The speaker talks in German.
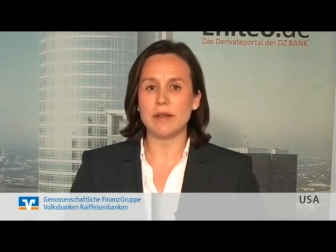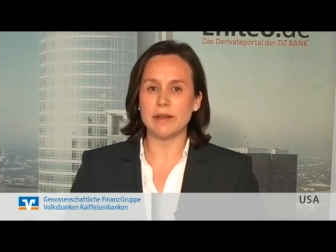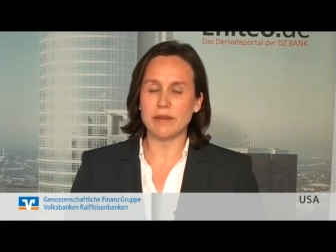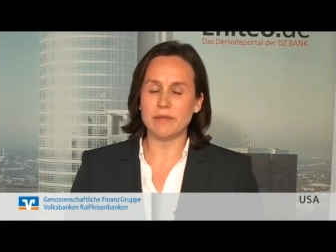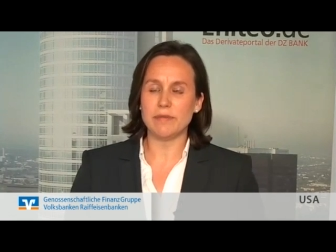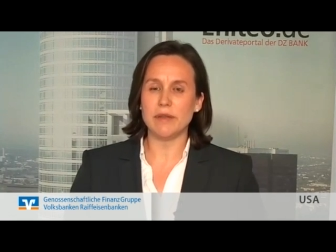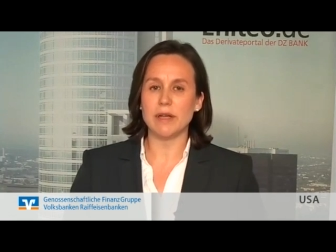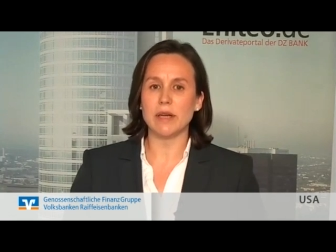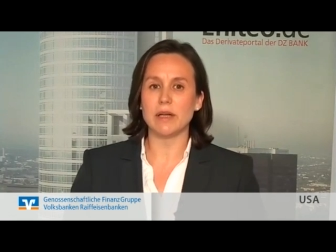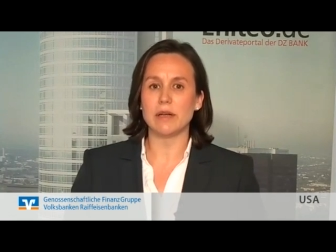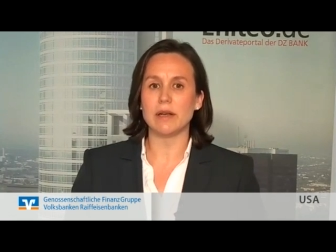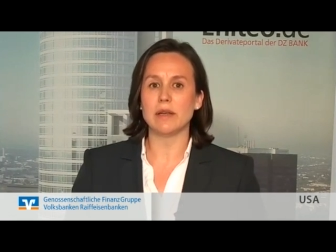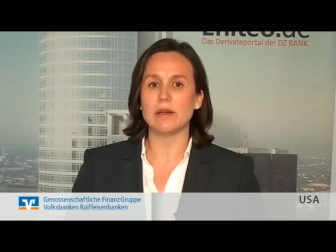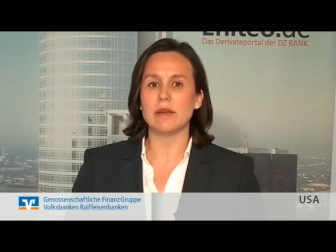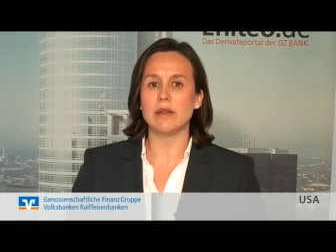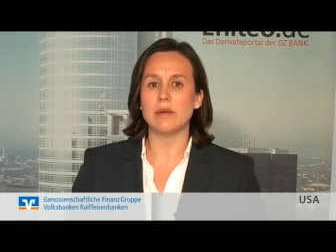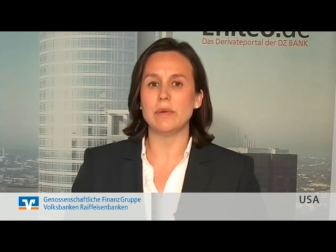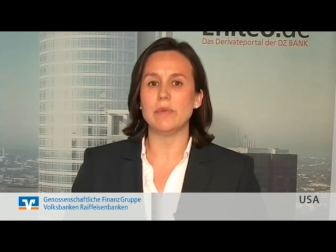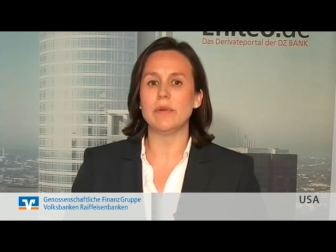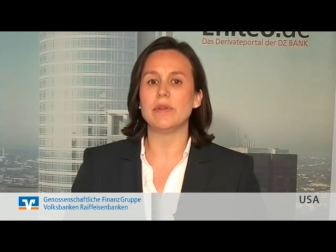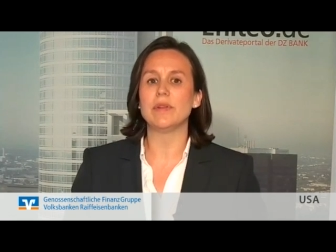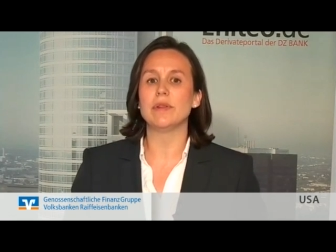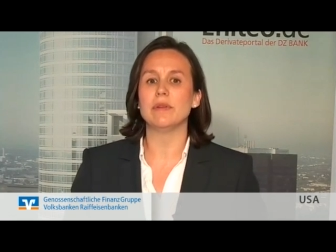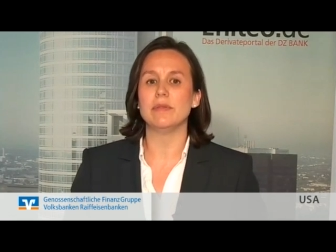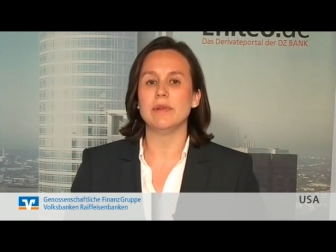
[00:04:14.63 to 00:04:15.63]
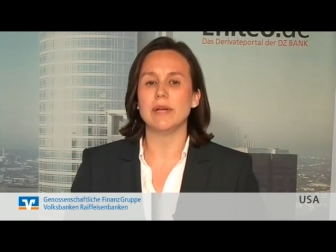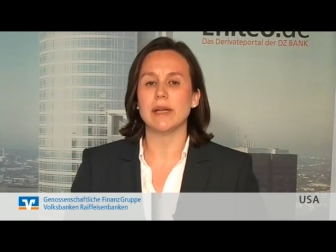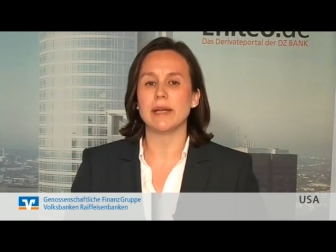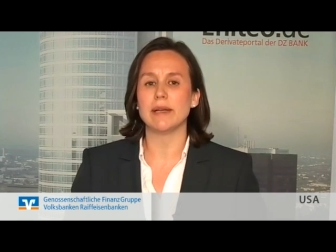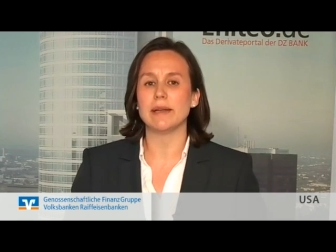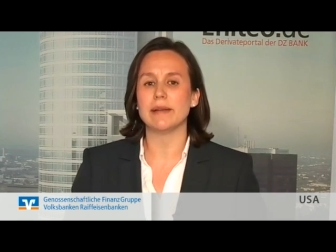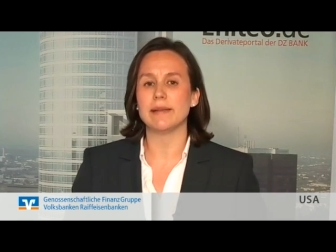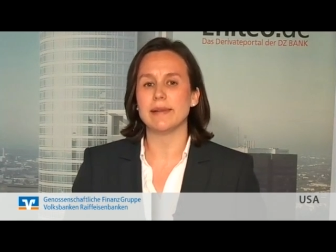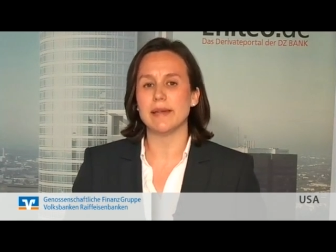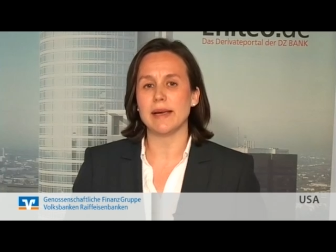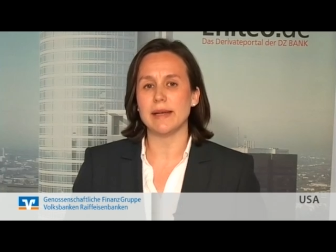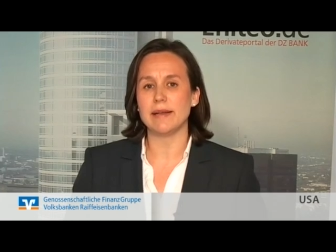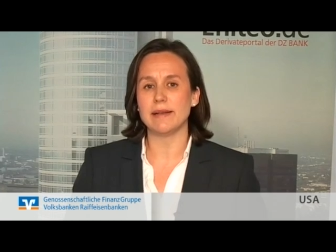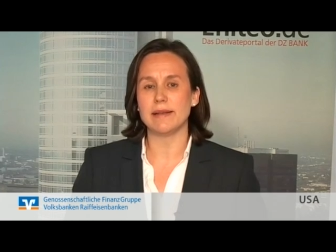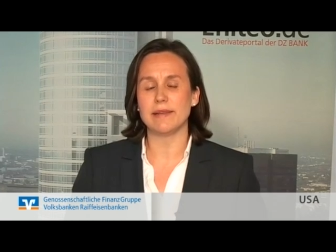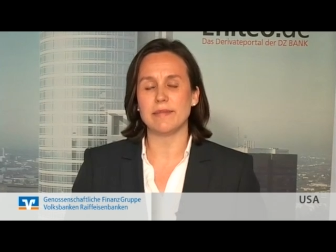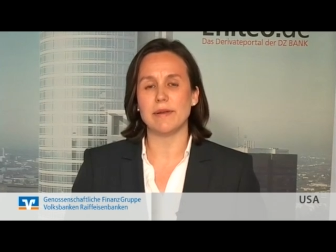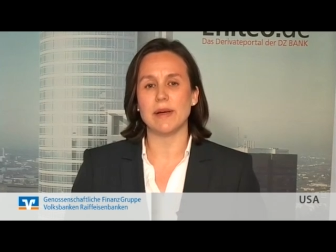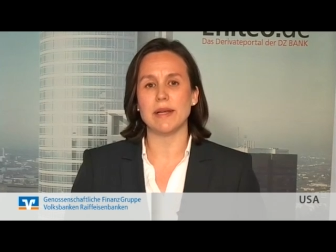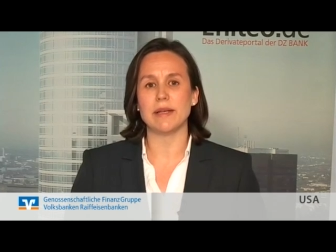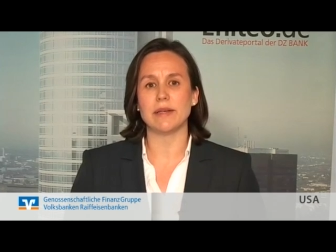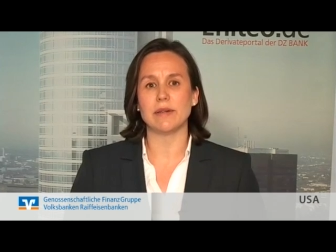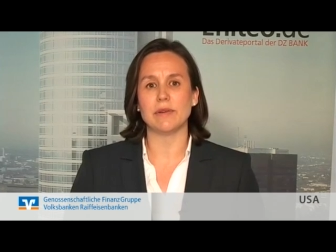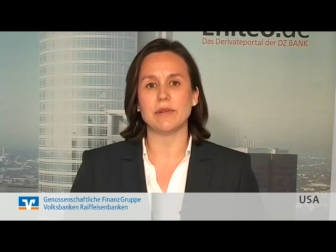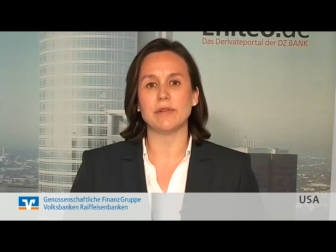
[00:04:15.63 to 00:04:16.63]
Das wäre dann der höchste Wert seit
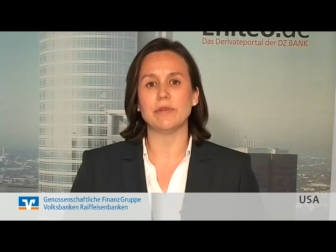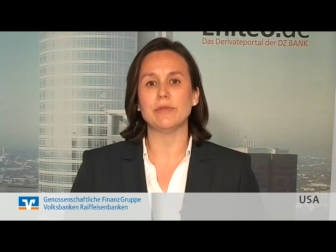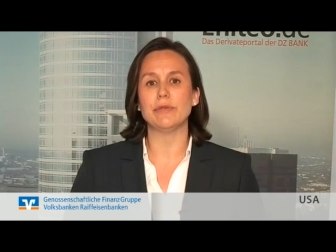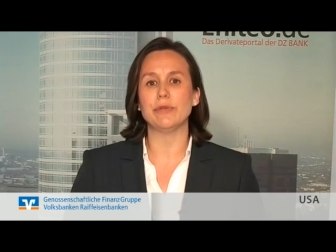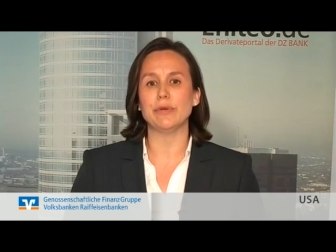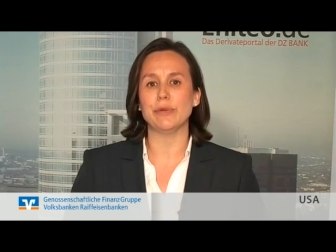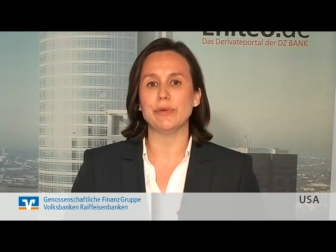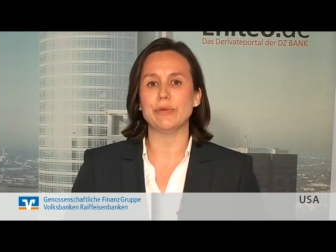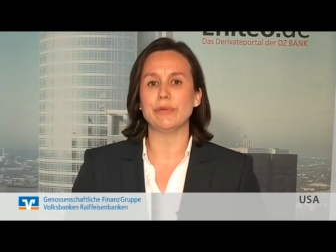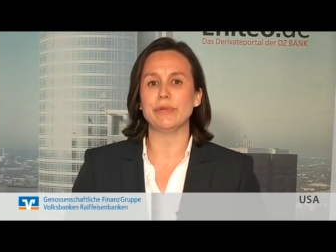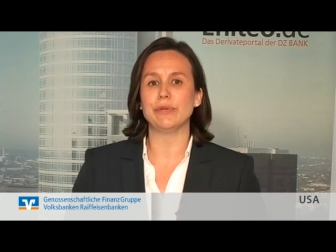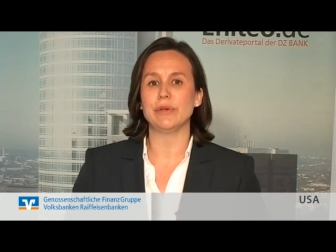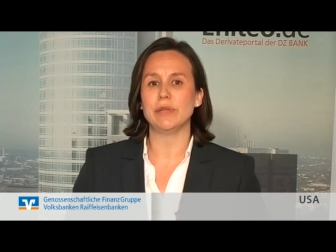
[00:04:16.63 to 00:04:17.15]
2005.